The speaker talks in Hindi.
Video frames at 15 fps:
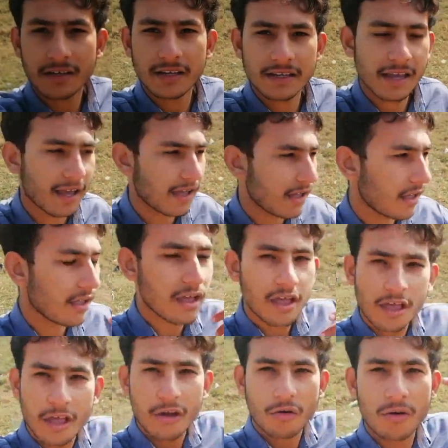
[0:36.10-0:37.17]
नहीं है
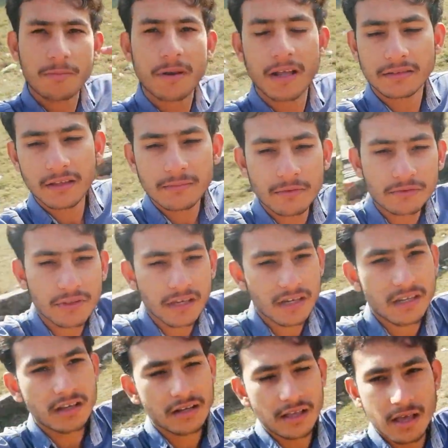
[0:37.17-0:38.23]
कोई बुलाता बुलता
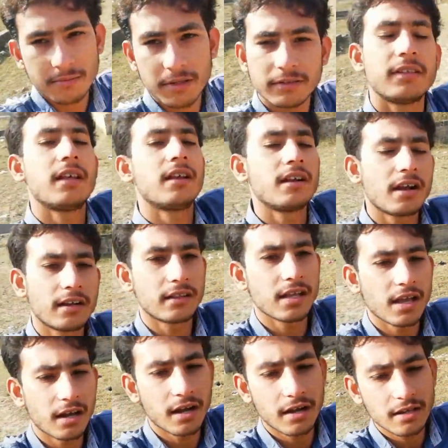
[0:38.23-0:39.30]
नहीं है कैमरे से सारे डरते
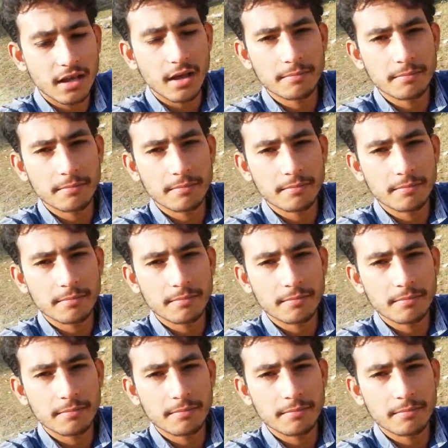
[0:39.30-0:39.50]
हैं ऑलरेडी